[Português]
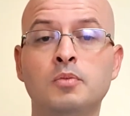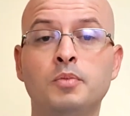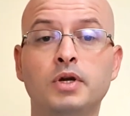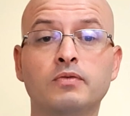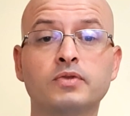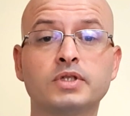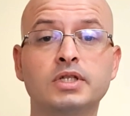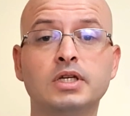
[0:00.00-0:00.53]

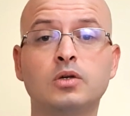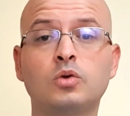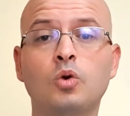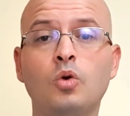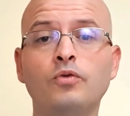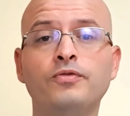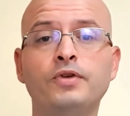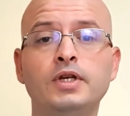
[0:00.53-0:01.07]
para você
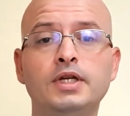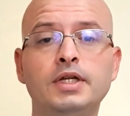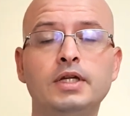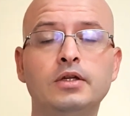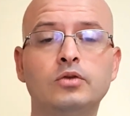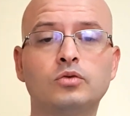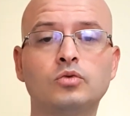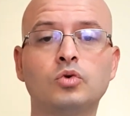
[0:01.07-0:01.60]

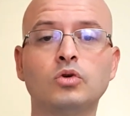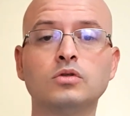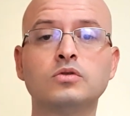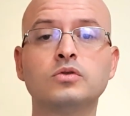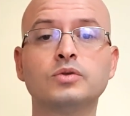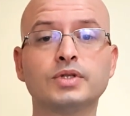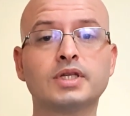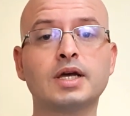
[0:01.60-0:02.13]
conferir
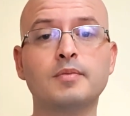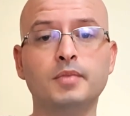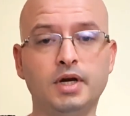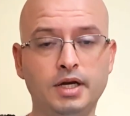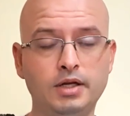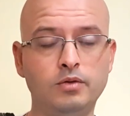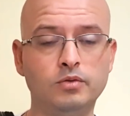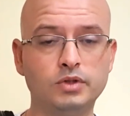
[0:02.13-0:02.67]
todos os
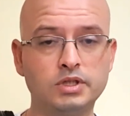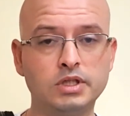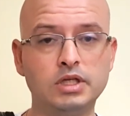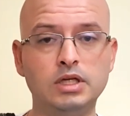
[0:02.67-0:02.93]
tamanhos